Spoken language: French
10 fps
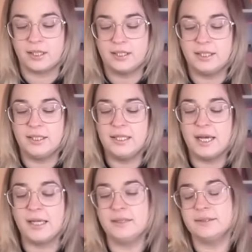qu'il y
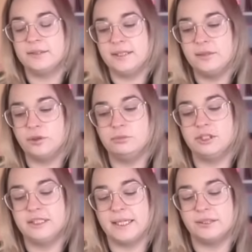a des
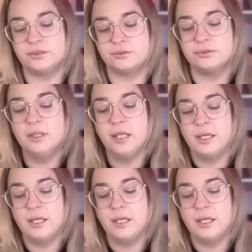communications